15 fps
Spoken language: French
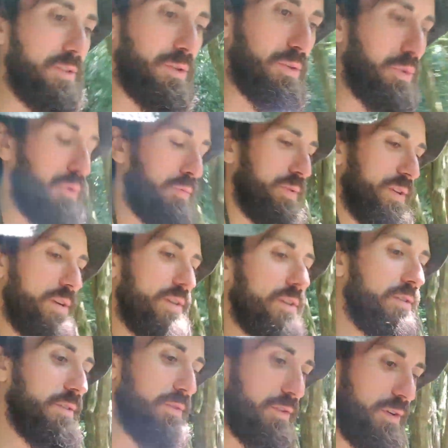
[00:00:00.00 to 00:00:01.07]
Donc trop
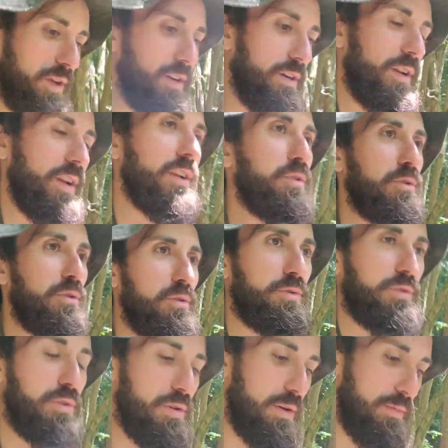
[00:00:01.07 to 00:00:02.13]
bien, euh, voilà, là je
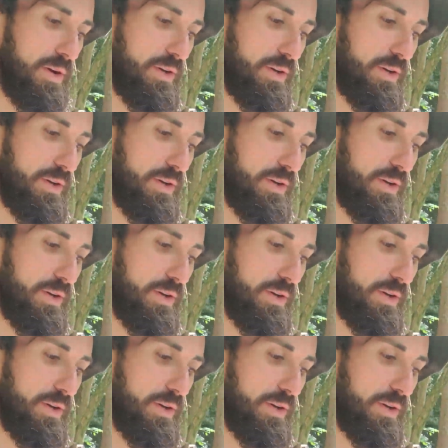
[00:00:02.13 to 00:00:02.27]
continue à